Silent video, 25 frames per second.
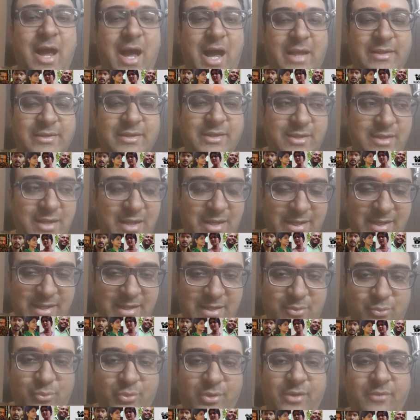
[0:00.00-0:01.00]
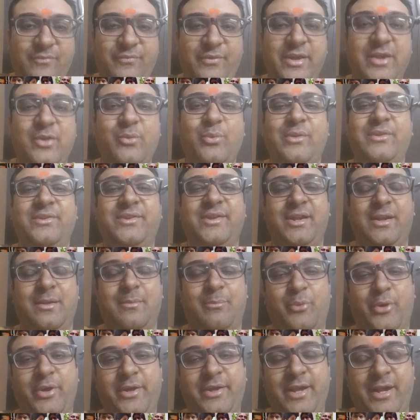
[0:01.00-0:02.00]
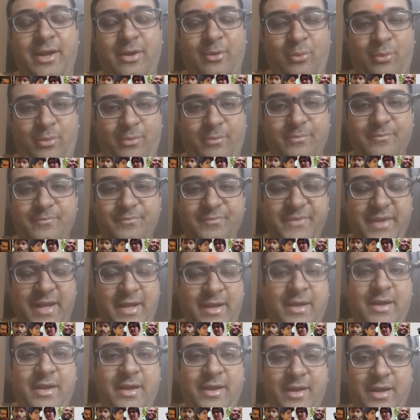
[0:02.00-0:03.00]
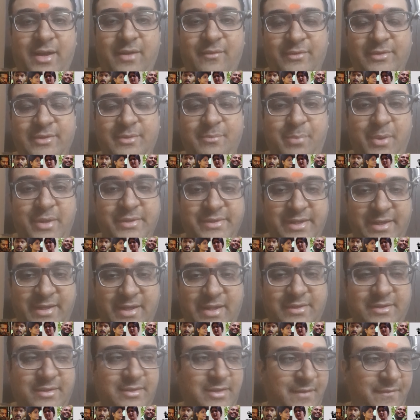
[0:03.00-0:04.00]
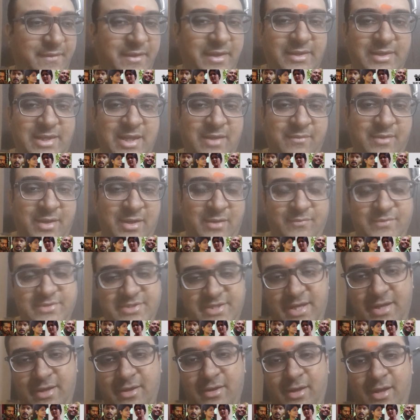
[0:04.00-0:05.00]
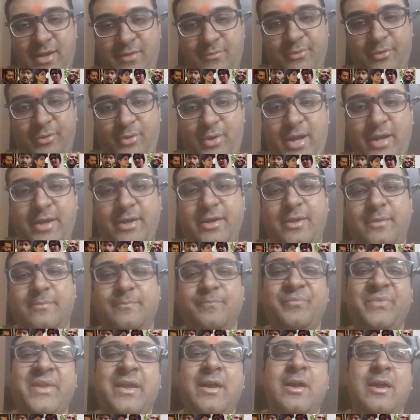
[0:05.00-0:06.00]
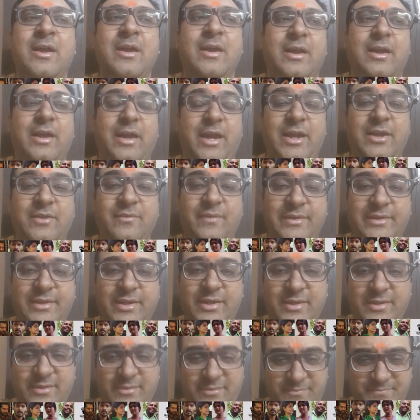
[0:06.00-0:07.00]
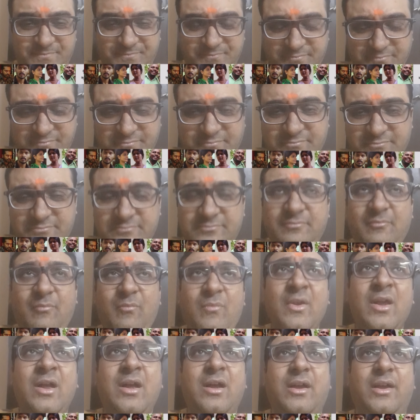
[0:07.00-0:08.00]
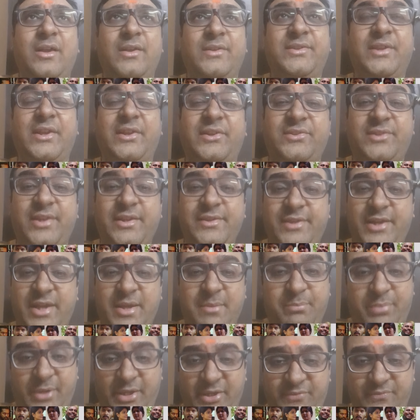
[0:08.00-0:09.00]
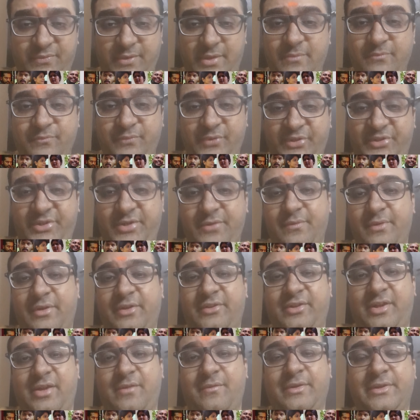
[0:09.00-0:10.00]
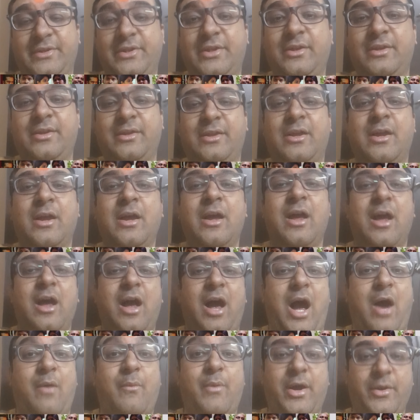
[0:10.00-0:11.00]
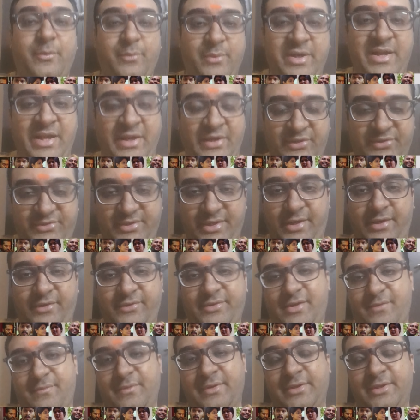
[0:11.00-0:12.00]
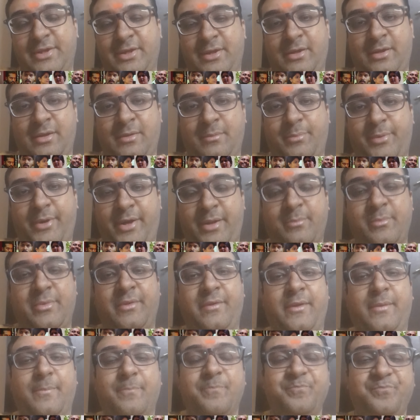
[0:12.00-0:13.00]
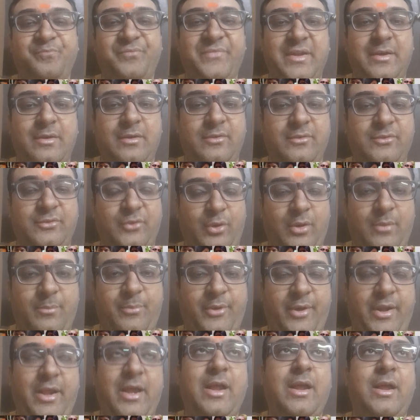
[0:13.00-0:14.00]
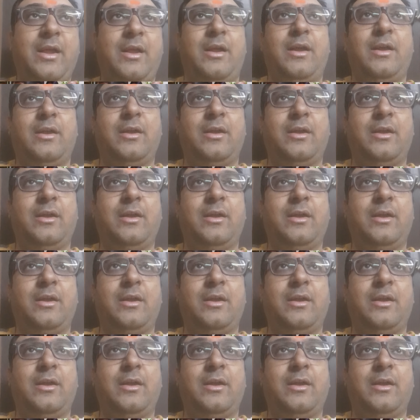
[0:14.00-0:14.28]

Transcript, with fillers: அதுக்கான ஒரு ஃப்ரீக்குவென்சியில் போயிட்டே இருக்கும் இடையிடையில் வந்து பார்த்திங்கன்னா அந்த கதைக்கு தேவையான விஷயங்கள்லாம் வரும் அண்டு இது வந்து சிக்ஸ்டி த்ரீ ப்ளஸ் ஃபிலிம் ஃபெஸ்டிவல்ஸில் வந்து அவார்ட் வின்னிங் ஸ்டேட்டஸாக வந்த படம் இது சொல்லப்போனால்